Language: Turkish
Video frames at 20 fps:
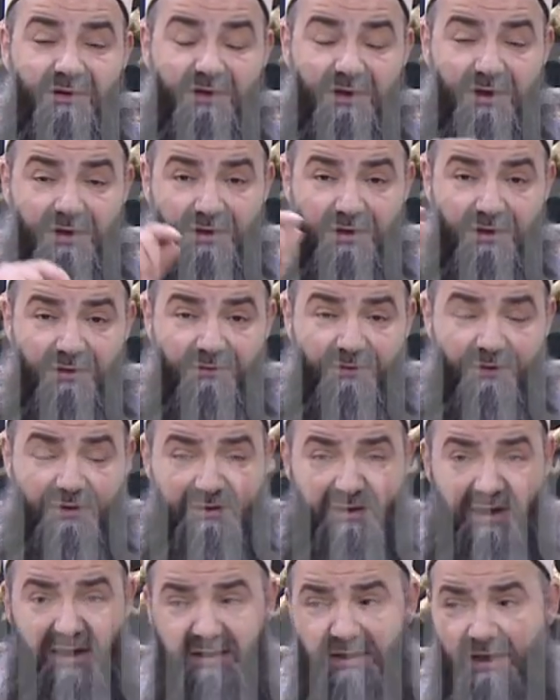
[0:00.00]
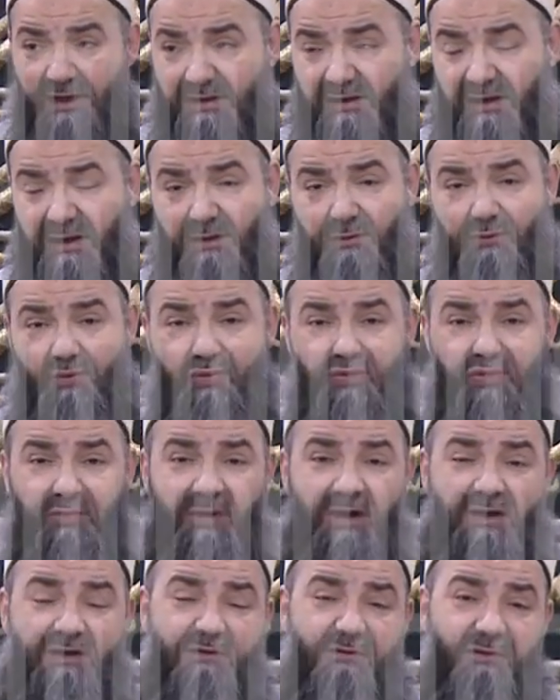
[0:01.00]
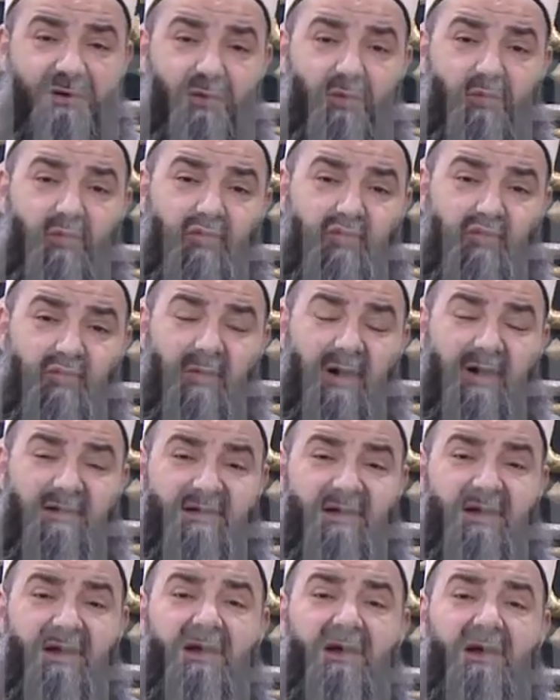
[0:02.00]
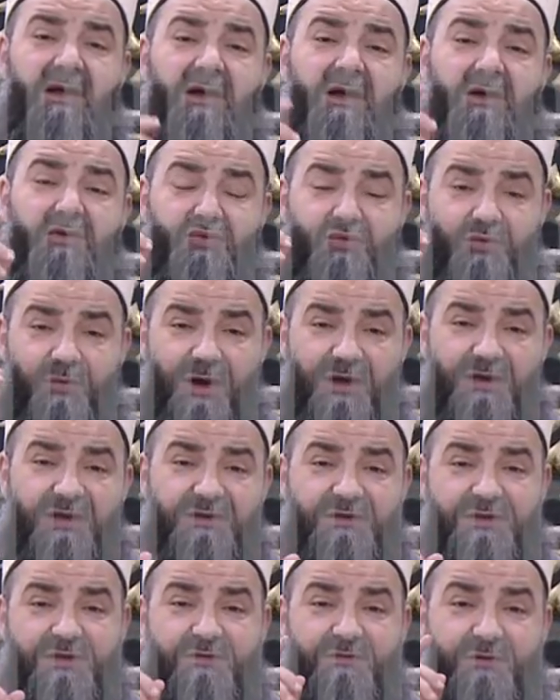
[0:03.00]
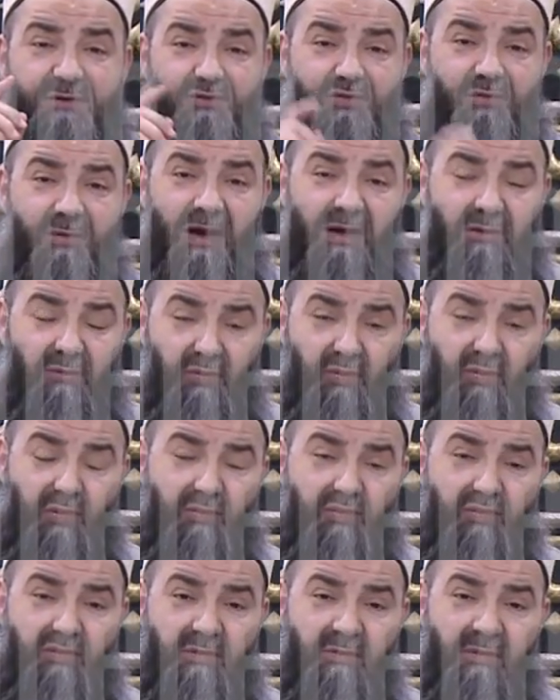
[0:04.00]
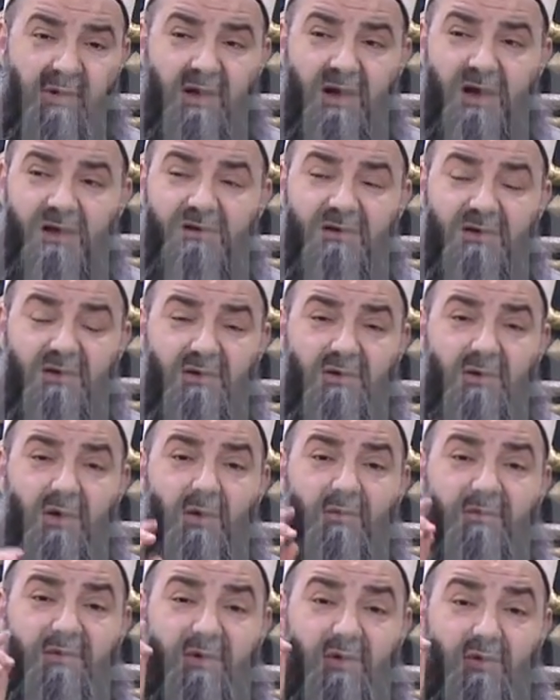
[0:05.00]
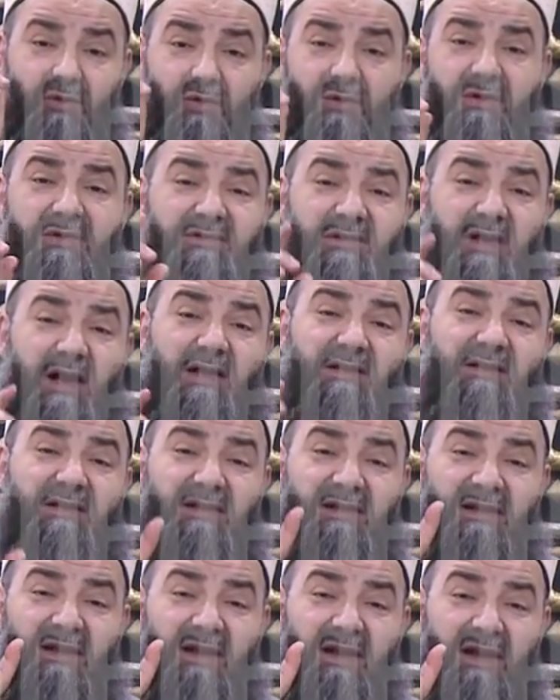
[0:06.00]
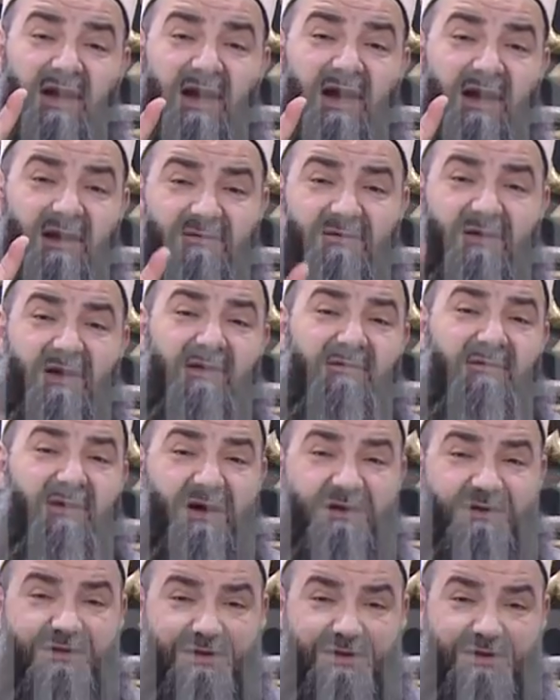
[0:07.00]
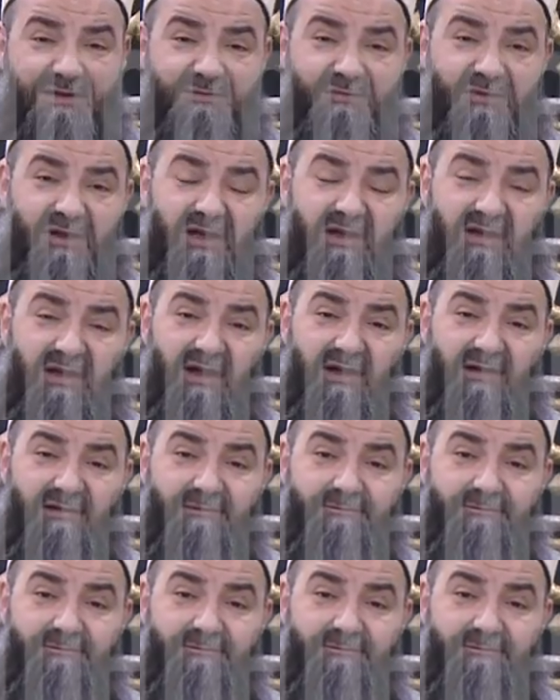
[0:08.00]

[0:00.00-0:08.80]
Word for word: فَاِذَا كَاتْ لَيْلْتُ cumati ve يَوْمُ cumati Cuma gecesi ve Cuma günü olduğu zaman atekallahu fi kulli saatin elf elf atikin minenler.